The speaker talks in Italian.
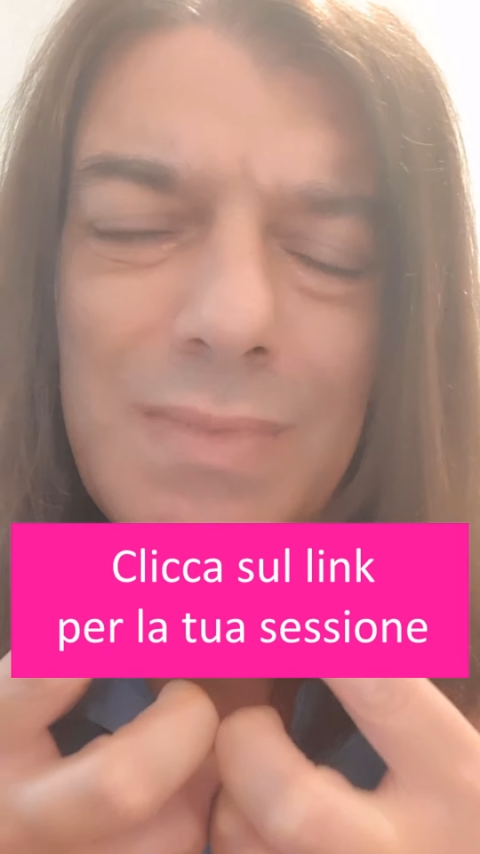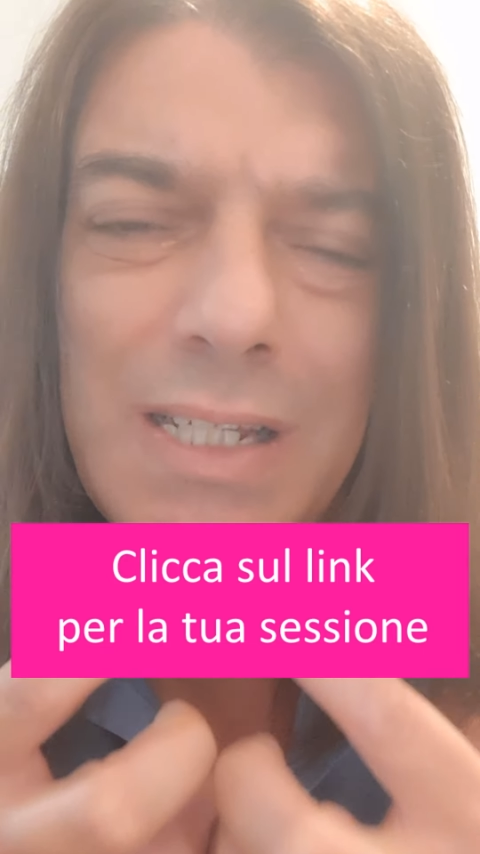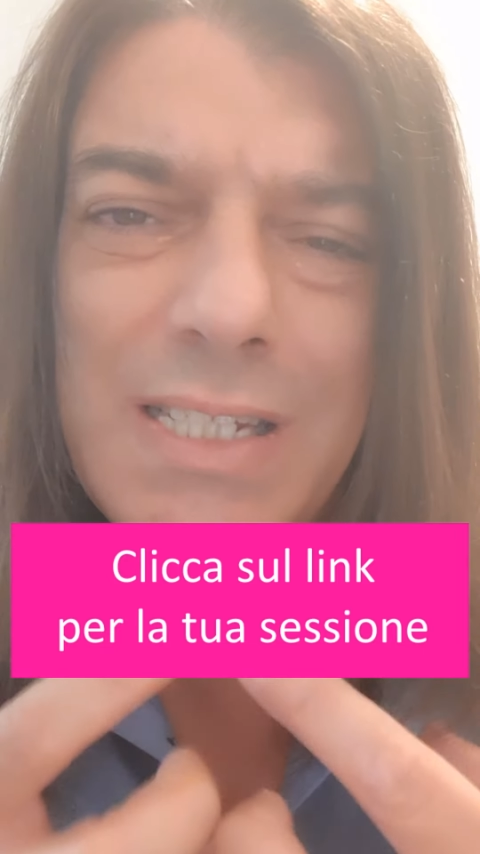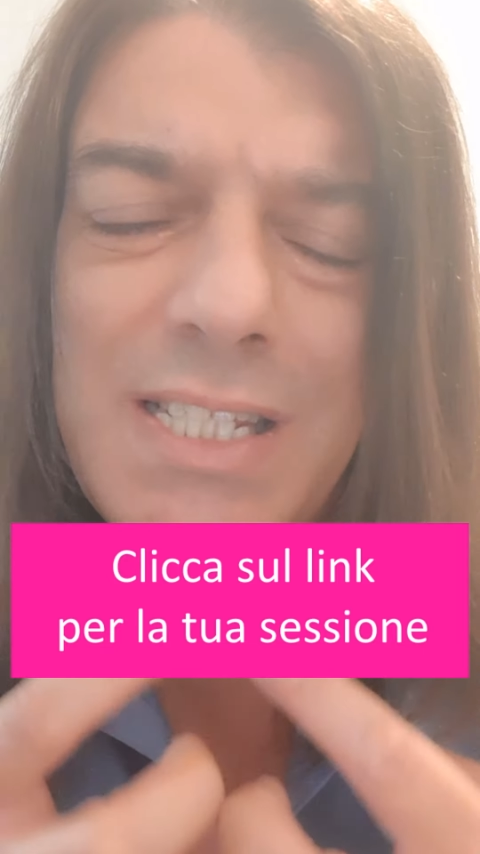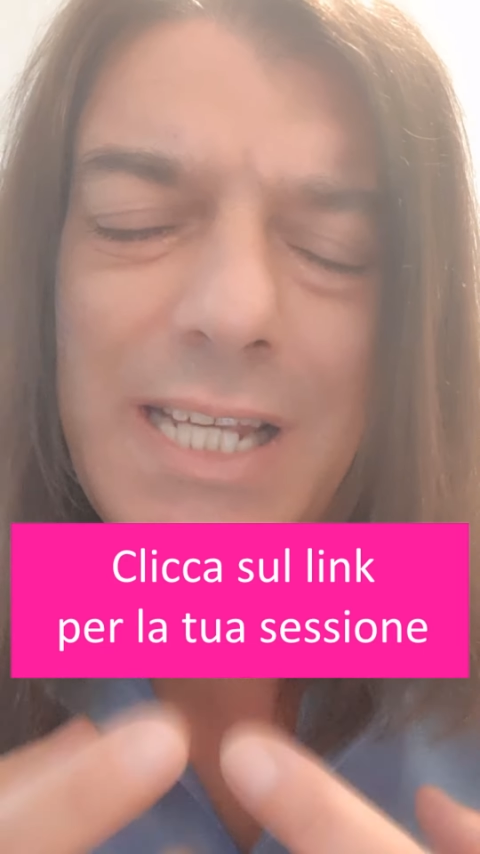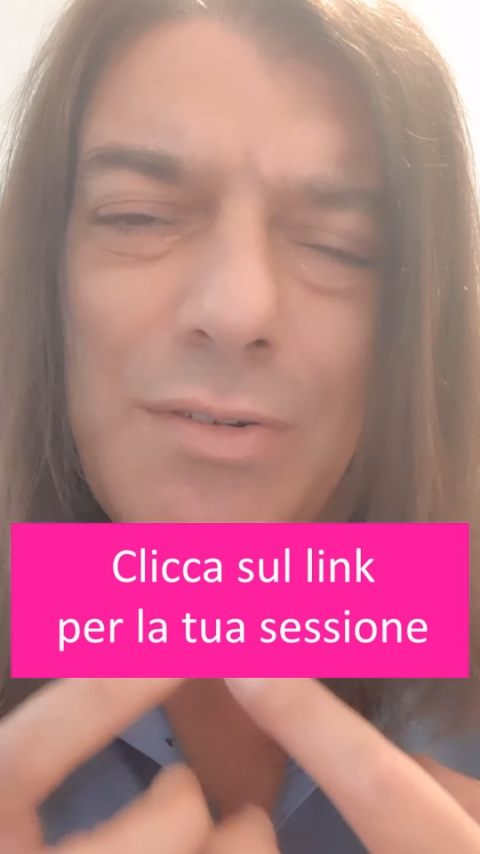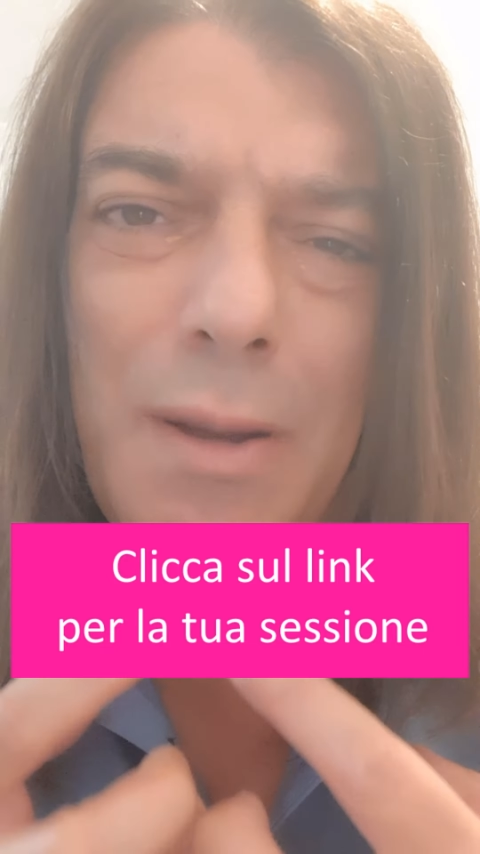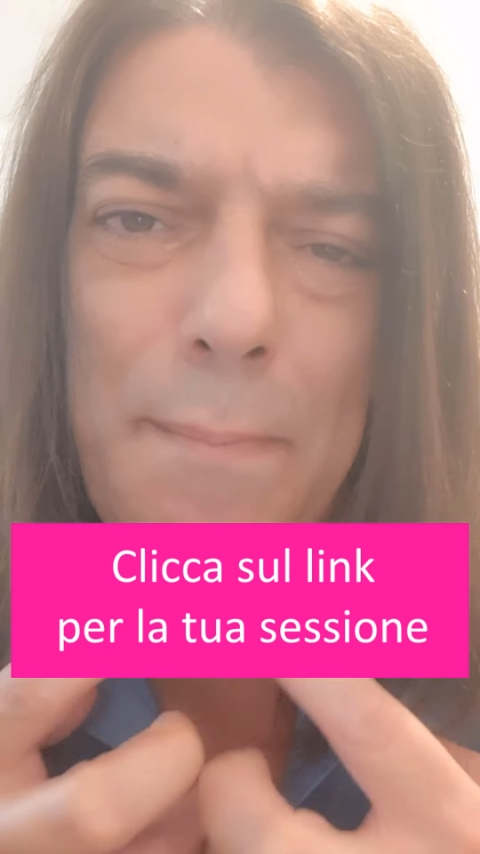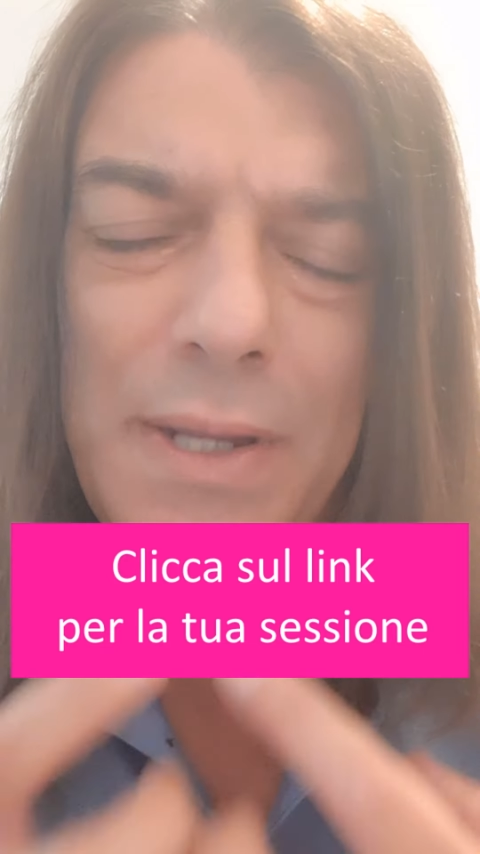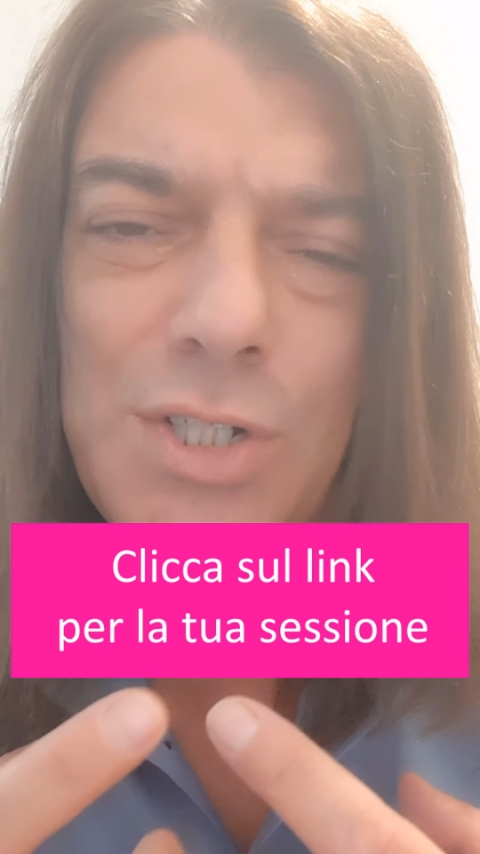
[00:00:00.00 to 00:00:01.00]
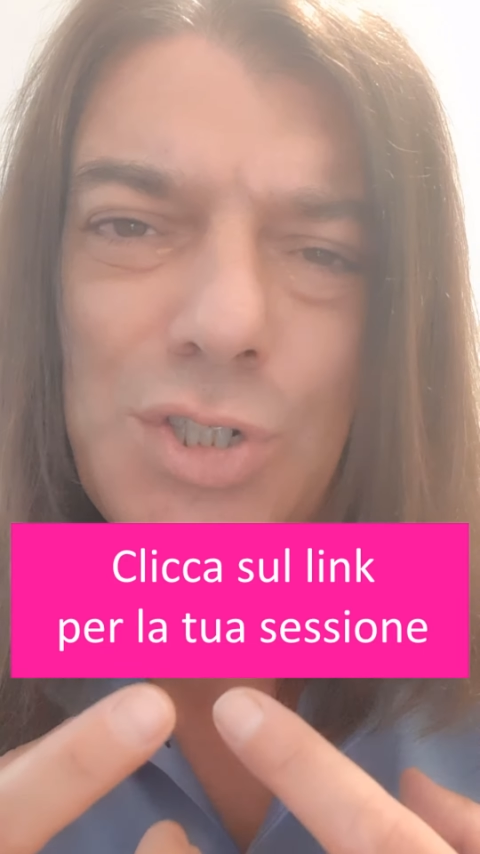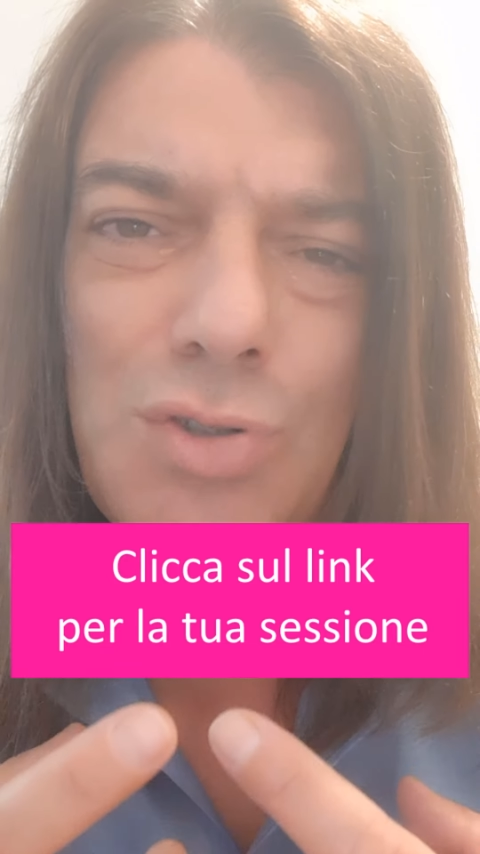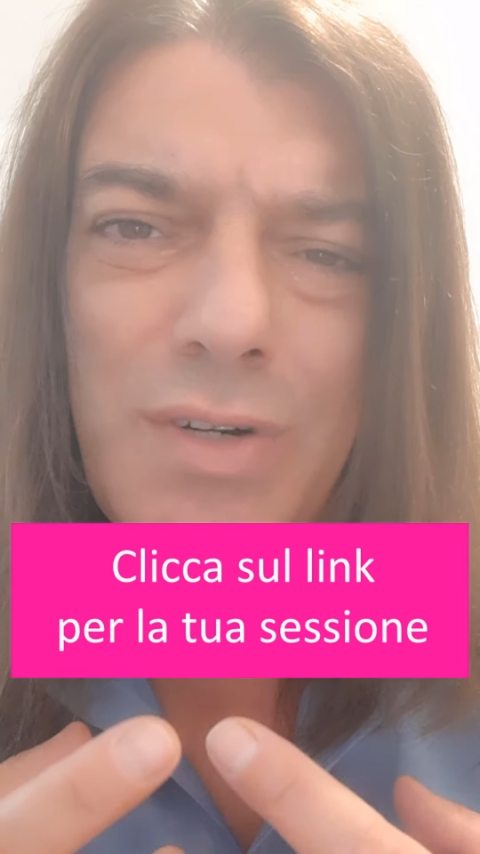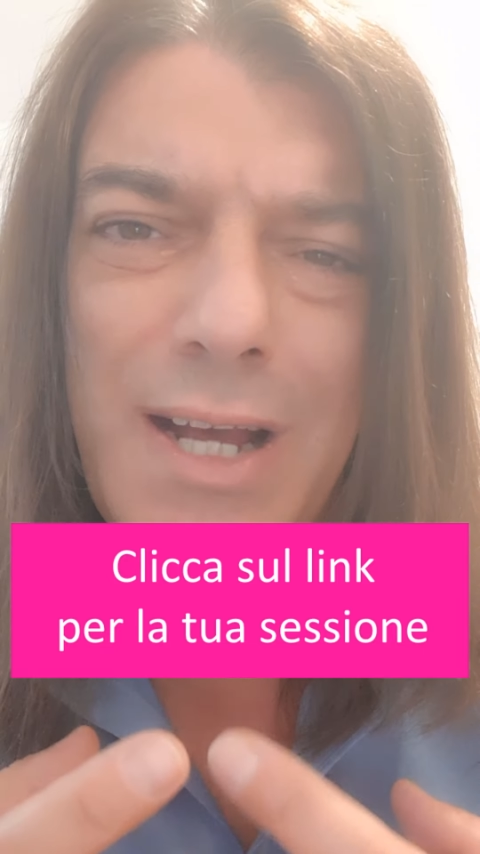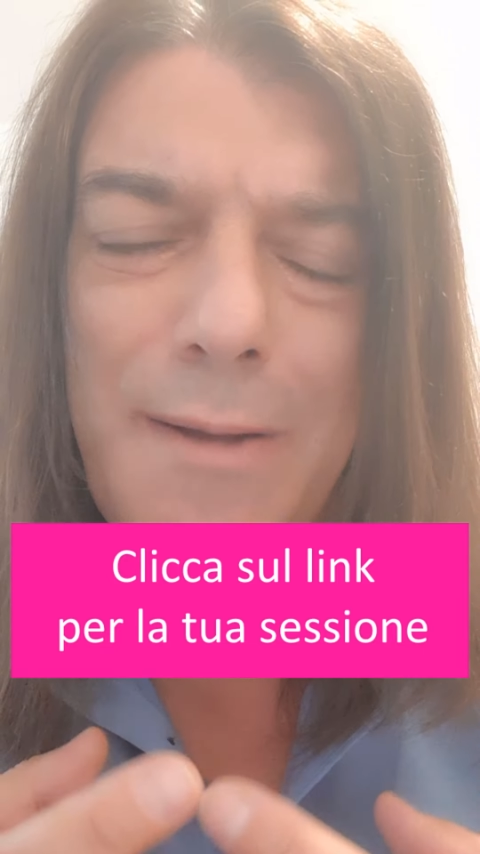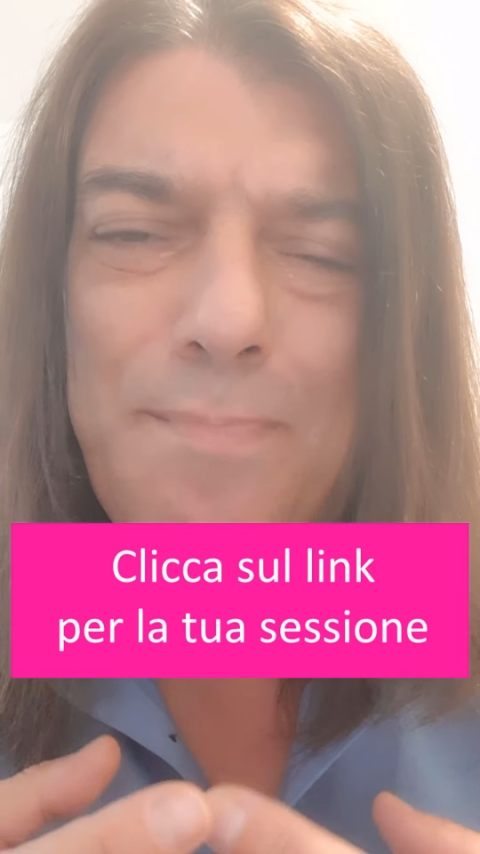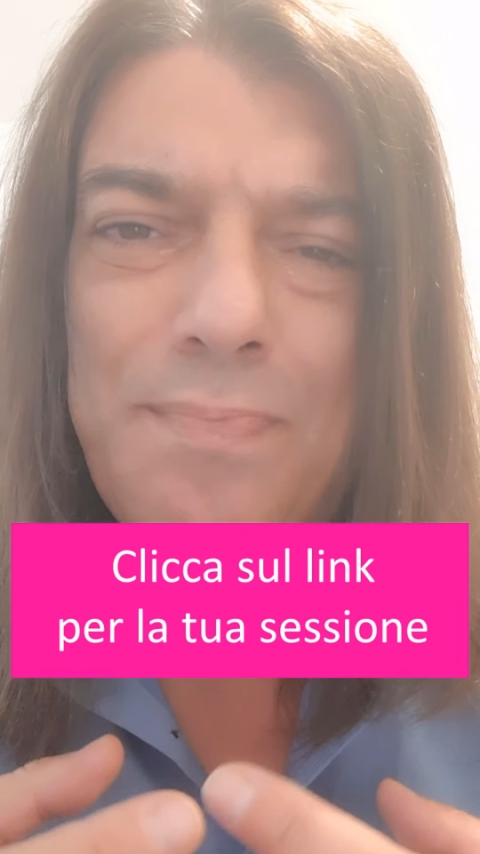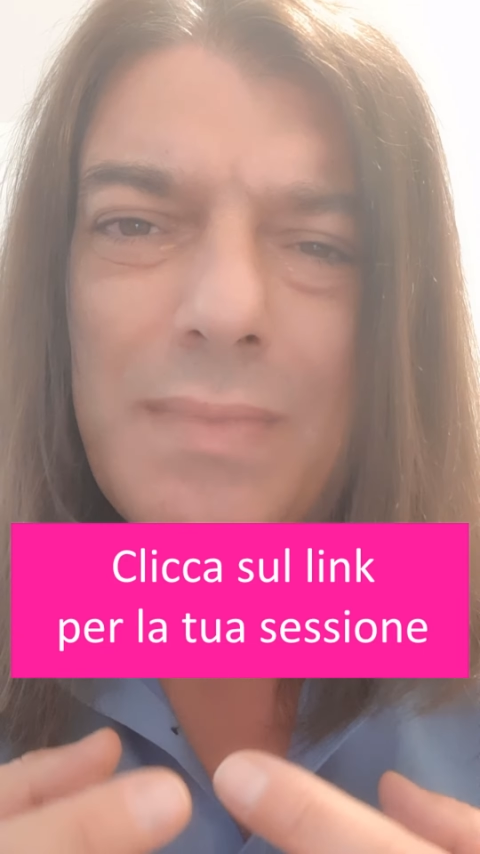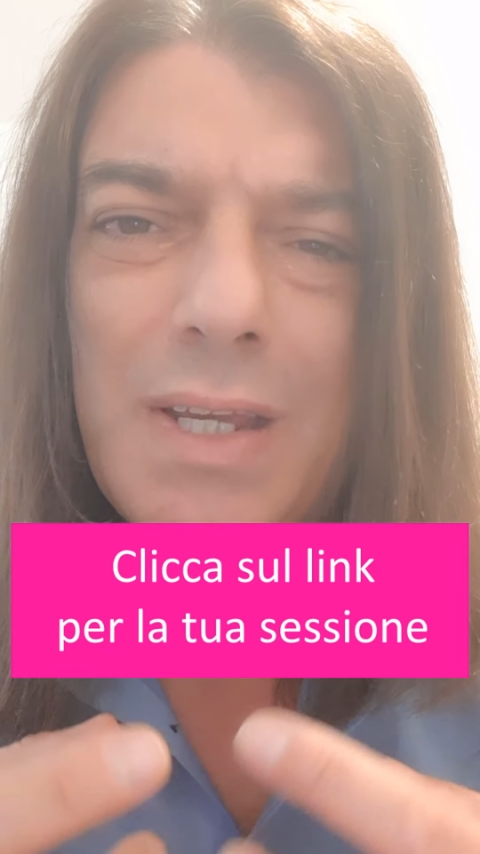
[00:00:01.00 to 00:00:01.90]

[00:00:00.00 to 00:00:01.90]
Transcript: che sia una persona